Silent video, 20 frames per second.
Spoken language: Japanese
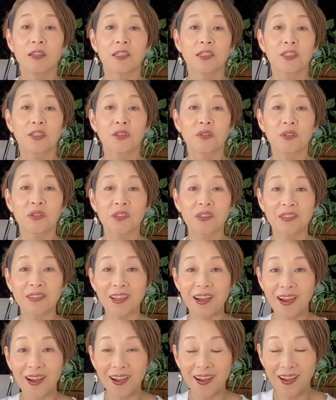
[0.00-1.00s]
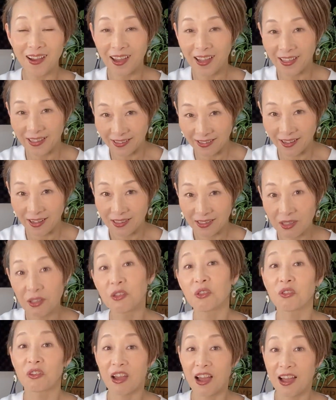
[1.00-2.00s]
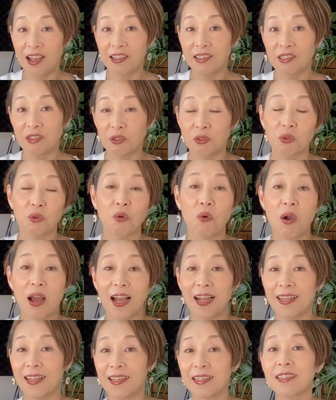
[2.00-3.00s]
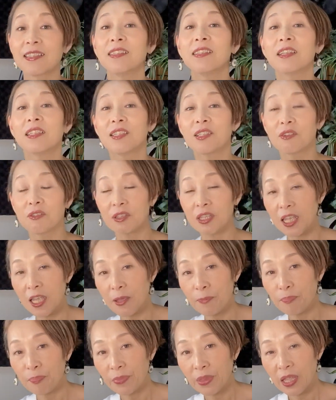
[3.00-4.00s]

吸った、吐いたっていうのがちょっとこう分かりやすいですよね。